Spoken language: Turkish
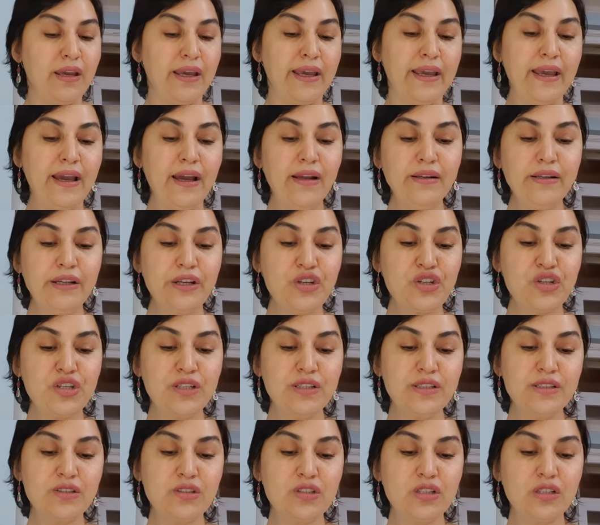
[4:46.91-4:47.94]
Eğer
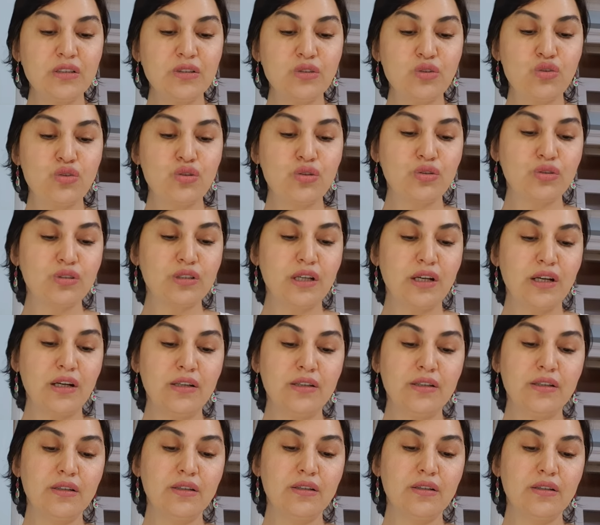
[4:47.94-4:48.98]
eşiniz
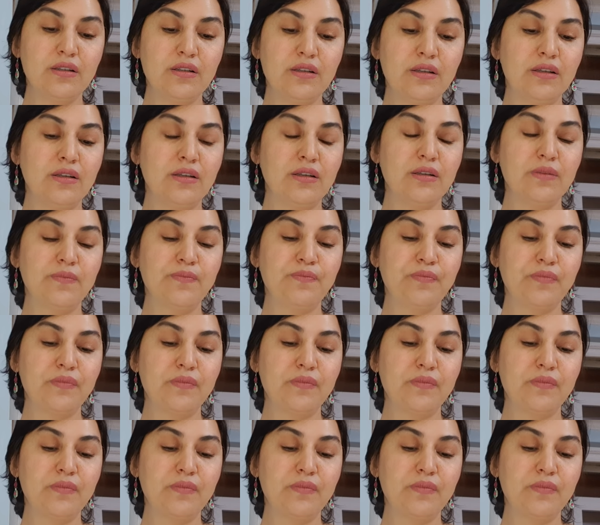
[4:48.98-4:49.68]
çalışıyorsa e,